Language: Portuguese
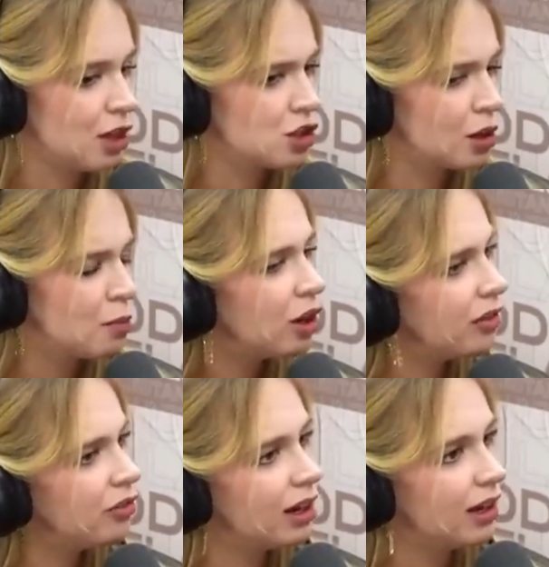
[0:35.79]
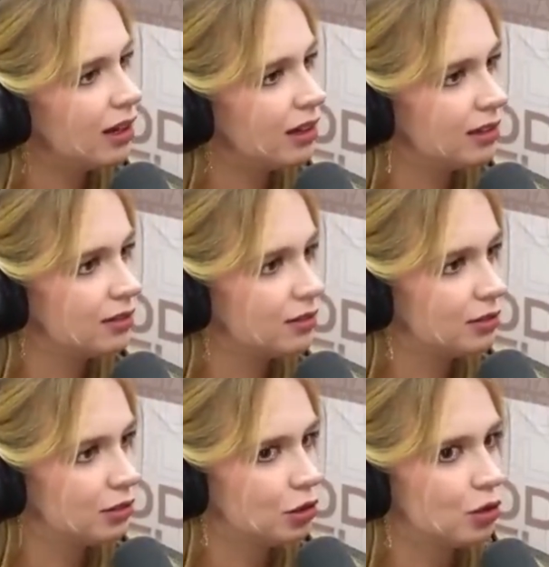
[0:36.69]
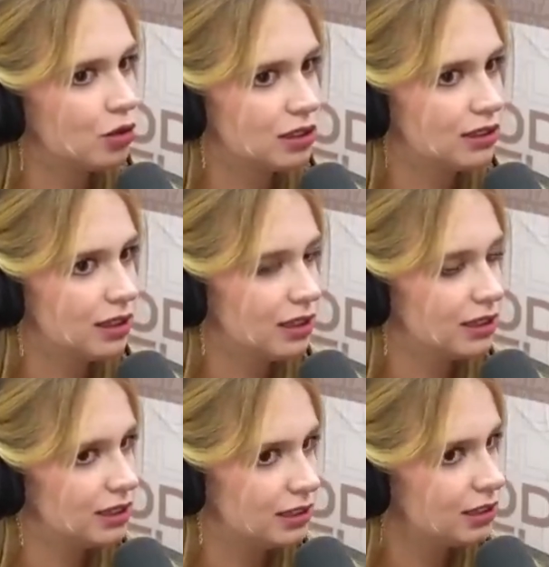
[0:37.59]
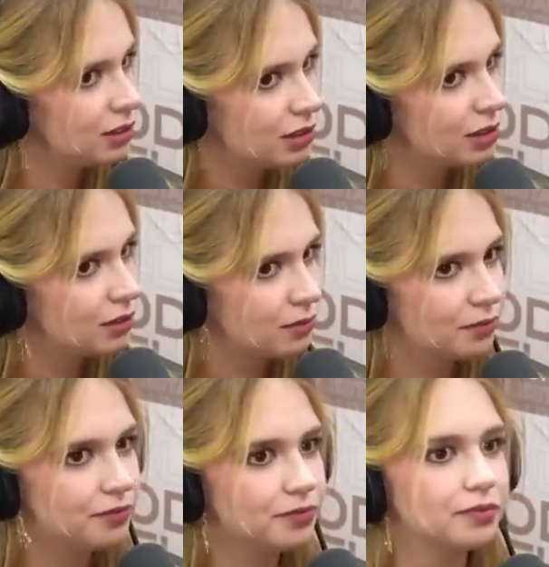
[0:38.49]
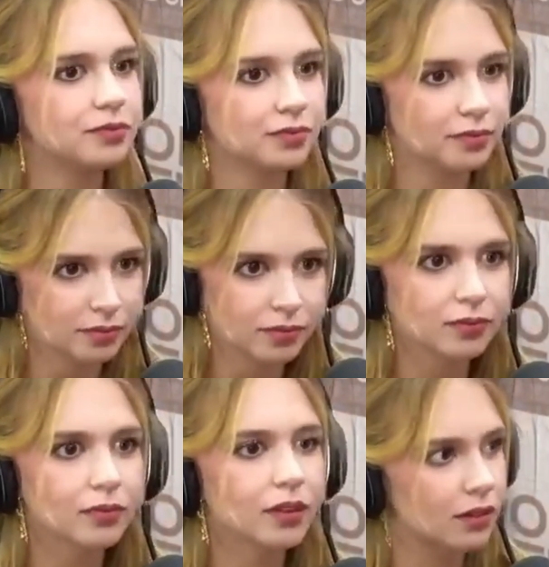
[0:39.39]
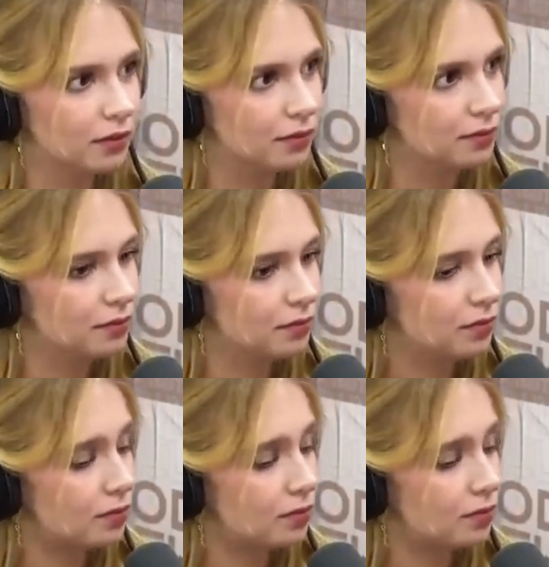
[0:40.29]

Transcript: Só que morava lá 12, 13 anos. Nossa, tudo isso. O que, que ele fazia lá?